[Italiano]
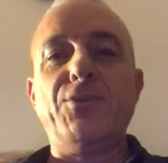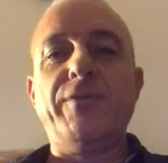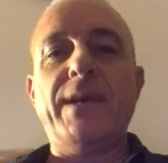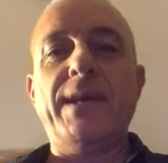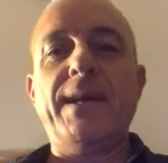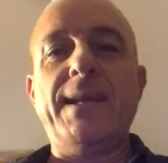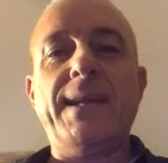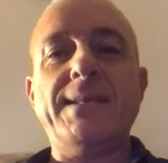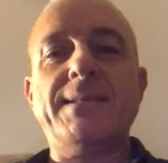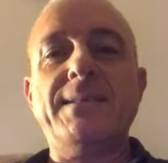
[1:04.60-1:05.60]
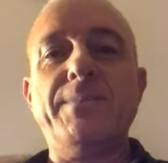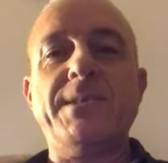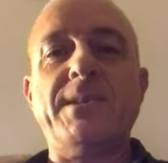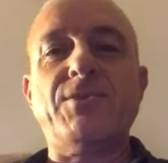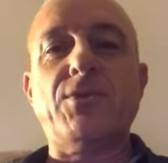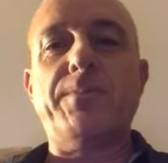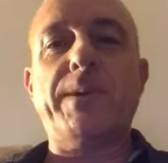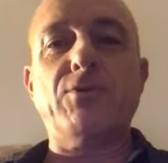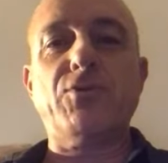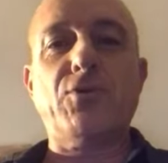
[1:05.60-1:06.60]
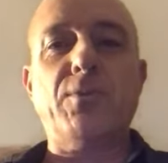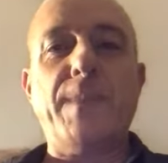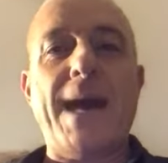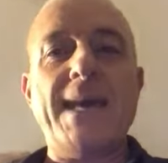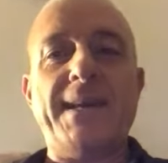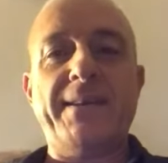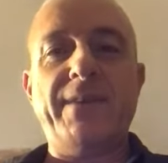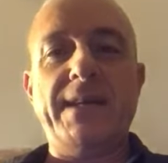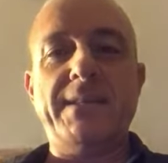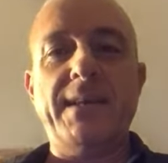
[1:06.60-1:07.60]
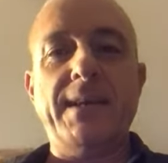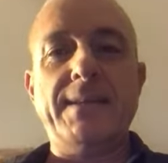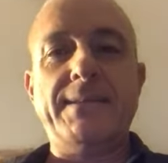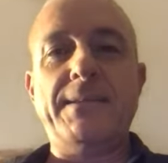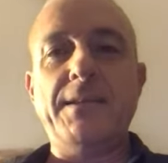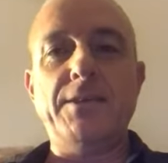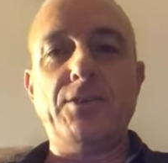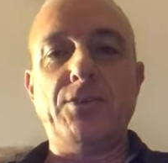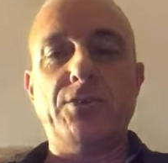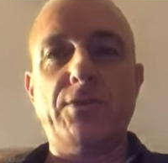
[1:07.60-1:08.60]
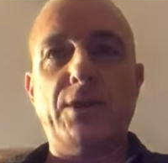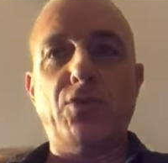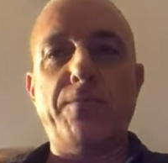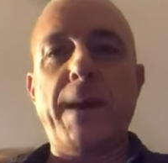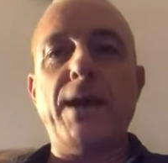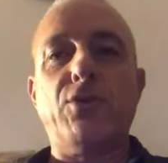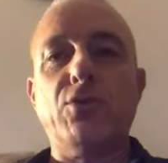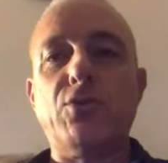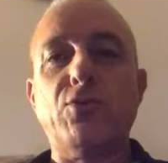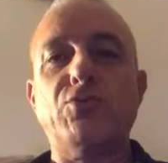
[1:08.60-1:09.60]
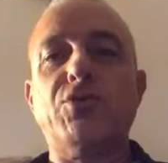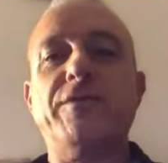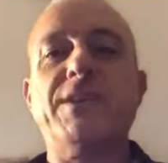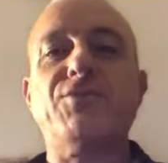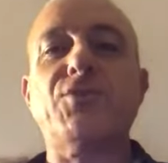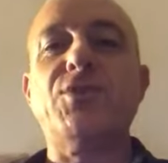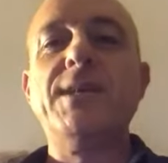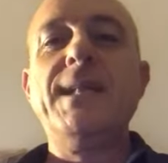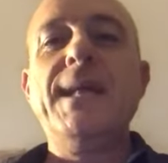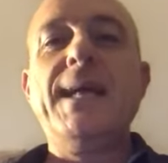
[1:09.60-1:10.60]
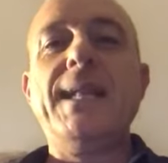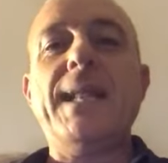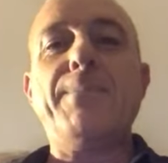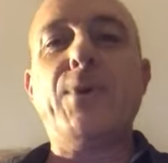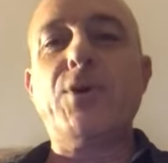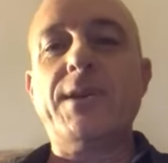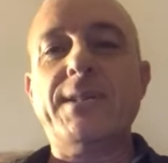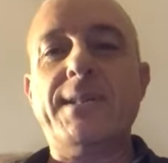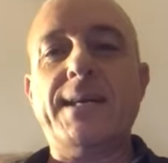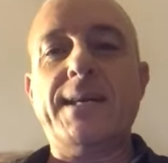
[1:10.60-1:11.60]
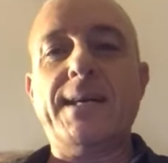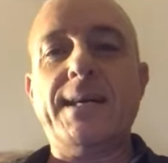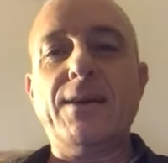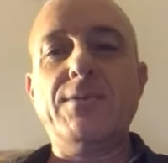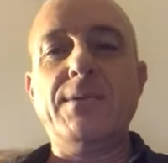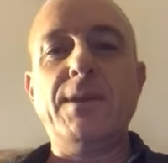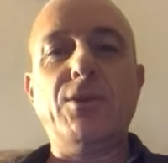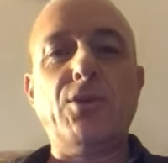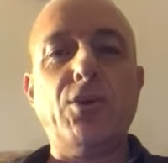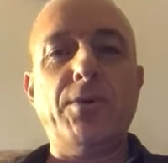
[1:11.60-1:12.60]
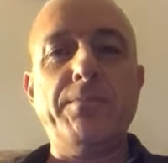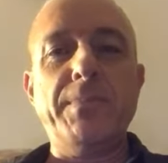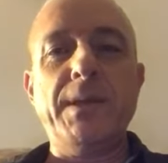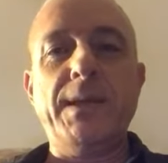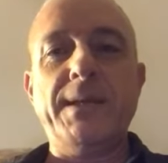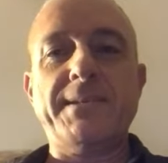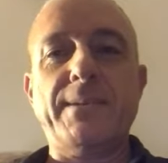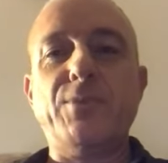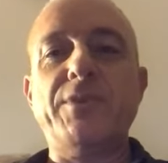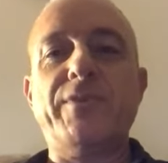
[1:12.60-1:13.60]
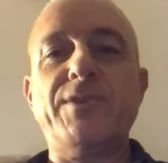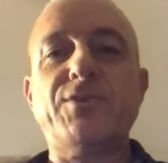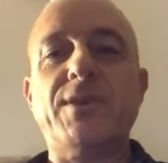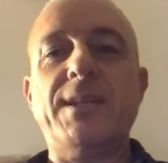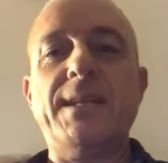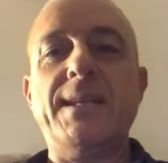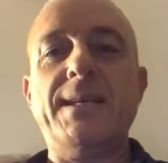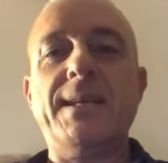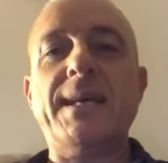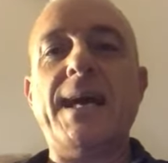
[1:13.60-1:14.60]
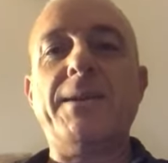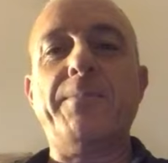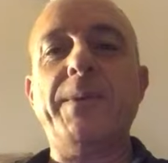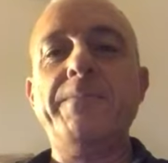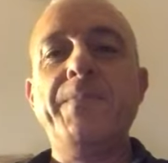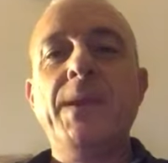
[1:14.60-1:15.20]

dove i ragazzi di Mister Stroppa non sono mai arrivati al tiro, non hanno mai concluso verso la porta di Colombi, l'estremo difensore del Carpi.